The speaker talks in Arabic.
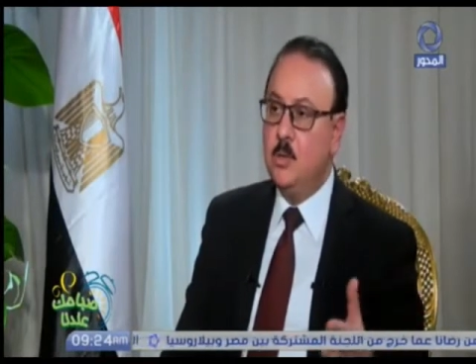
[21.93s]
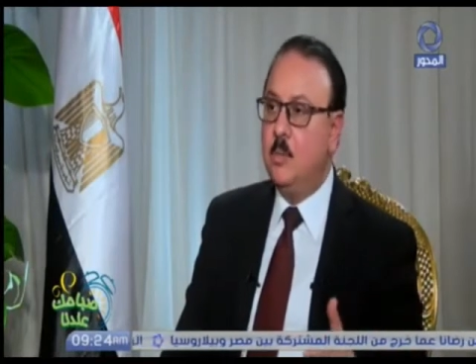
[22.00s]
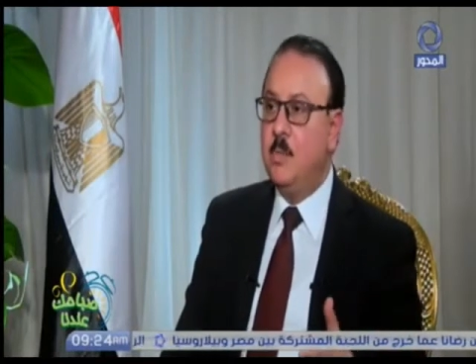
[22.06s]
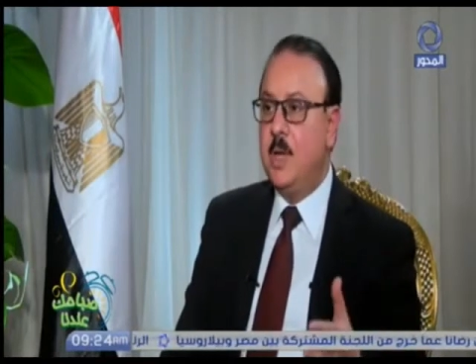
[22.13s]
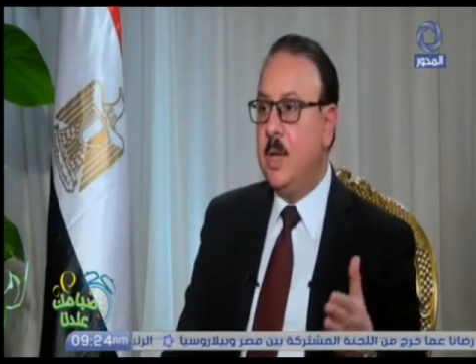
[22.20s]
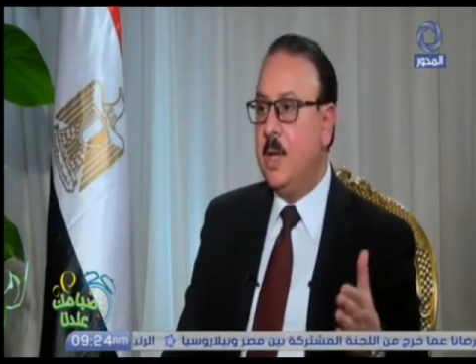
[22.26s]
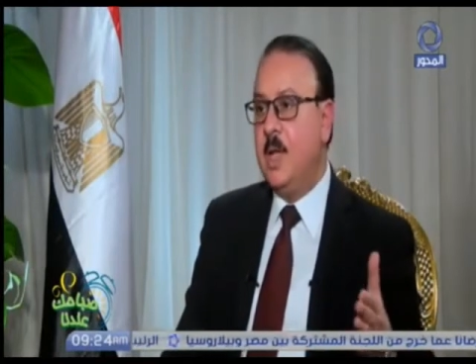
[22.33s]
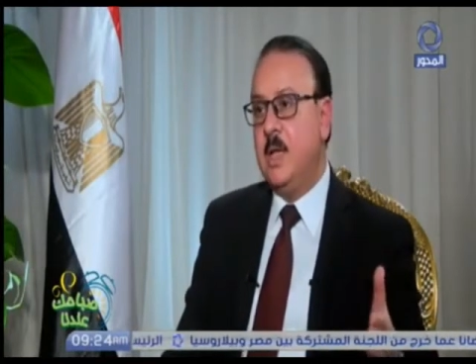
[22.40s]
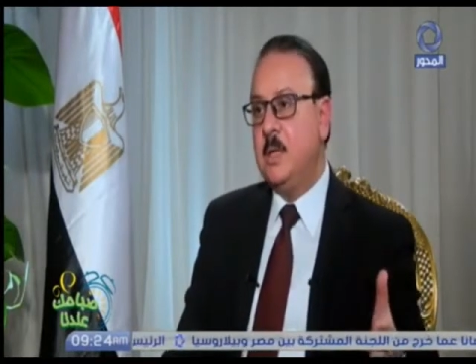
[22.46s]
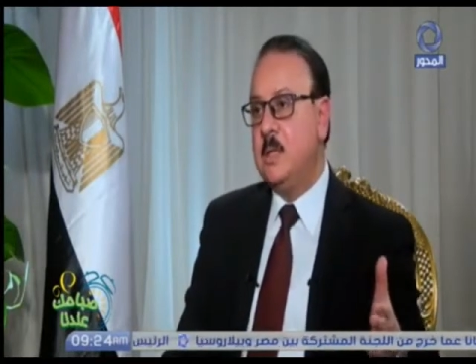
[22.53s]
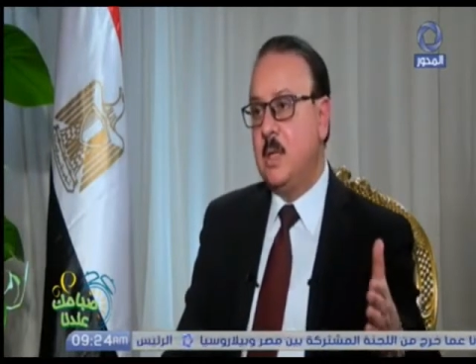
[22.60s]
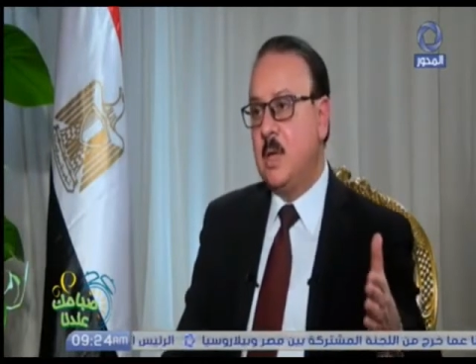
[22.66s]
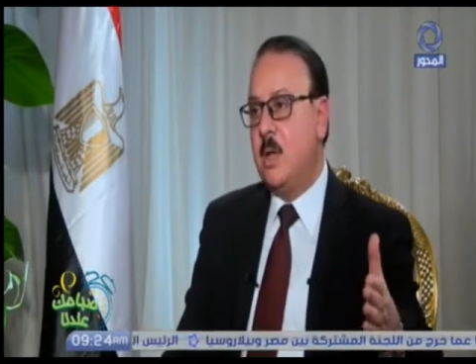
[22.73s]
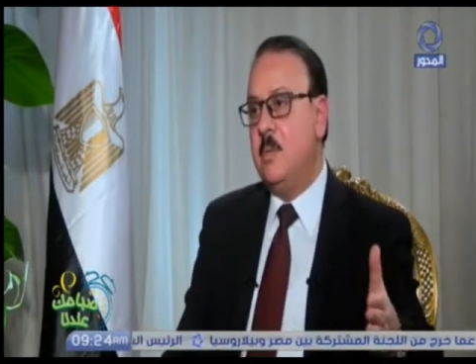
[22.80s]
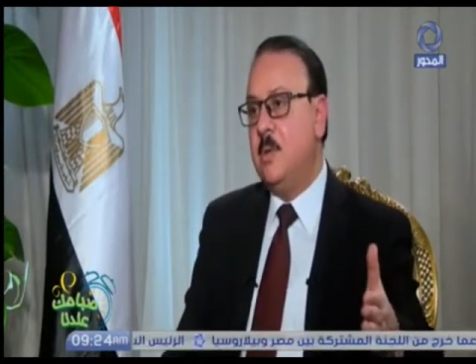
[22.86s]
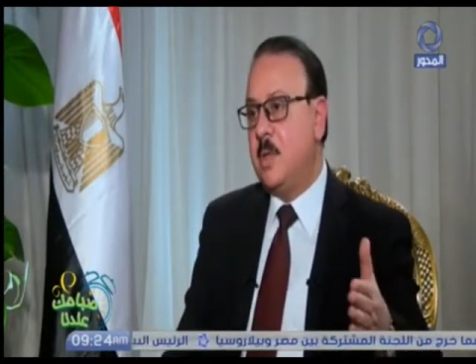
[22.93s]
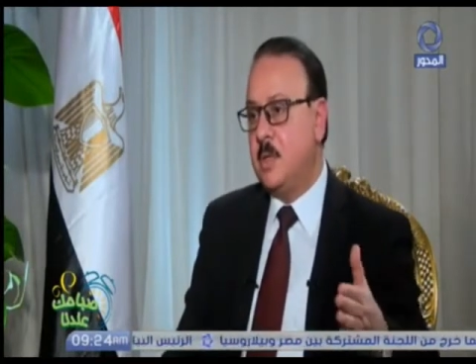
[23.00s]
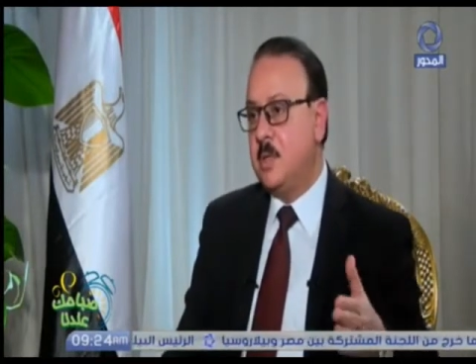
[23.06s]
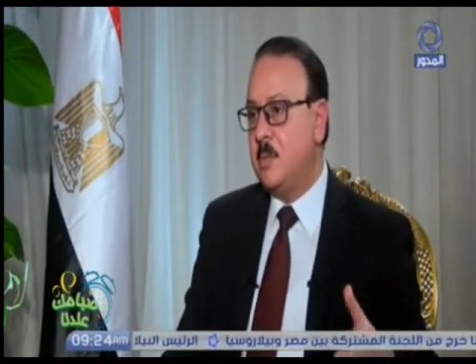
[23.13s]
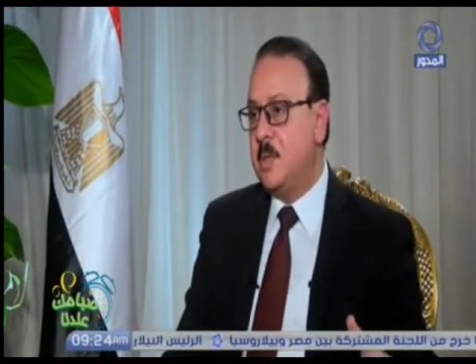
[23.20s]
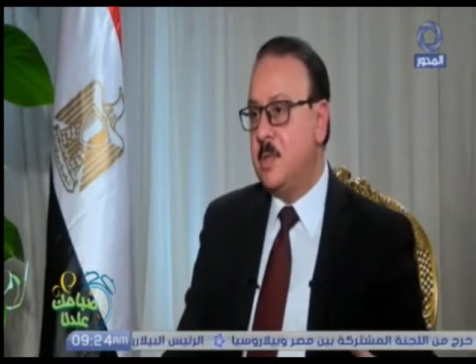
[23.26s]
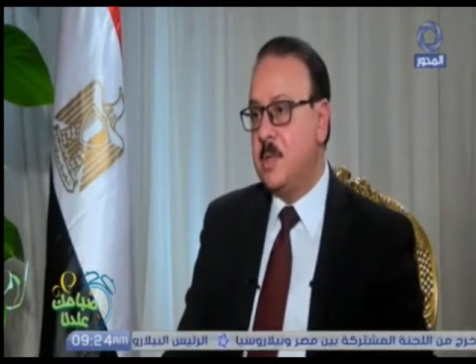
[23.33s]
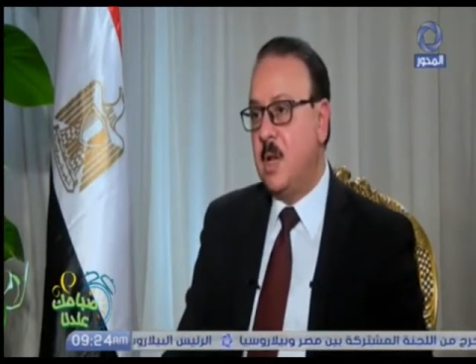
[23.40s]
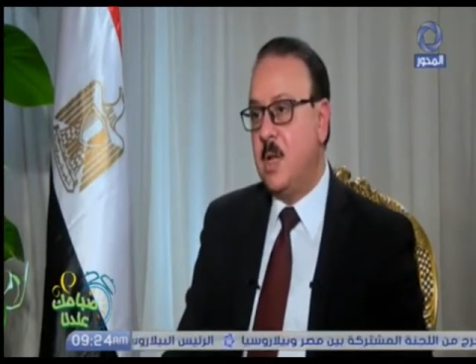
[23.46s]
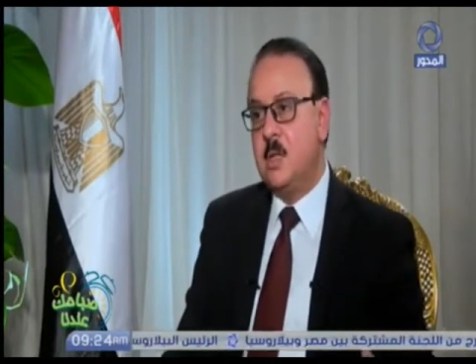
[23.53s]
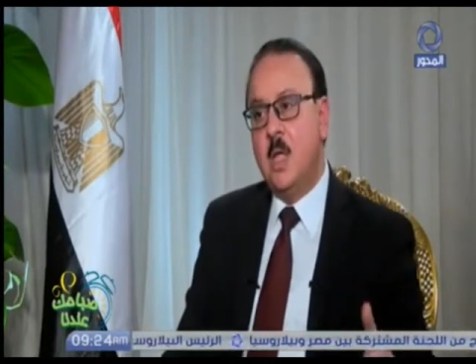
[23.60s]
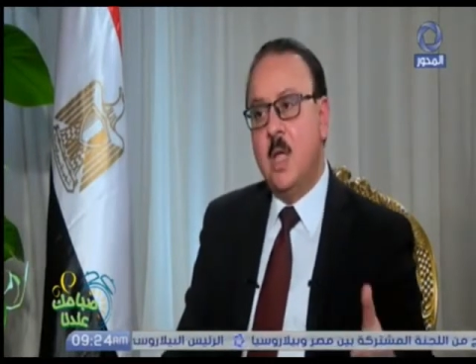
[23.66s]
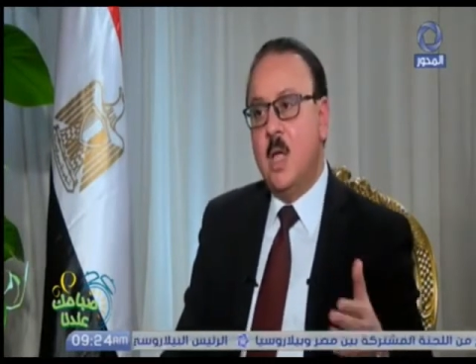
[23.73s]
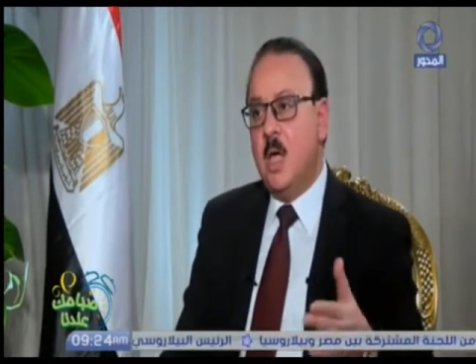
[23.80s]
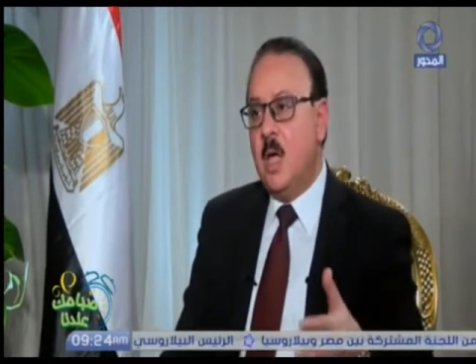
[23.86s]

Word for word: يمكن لجهاز قامة تنظيم الاتصالات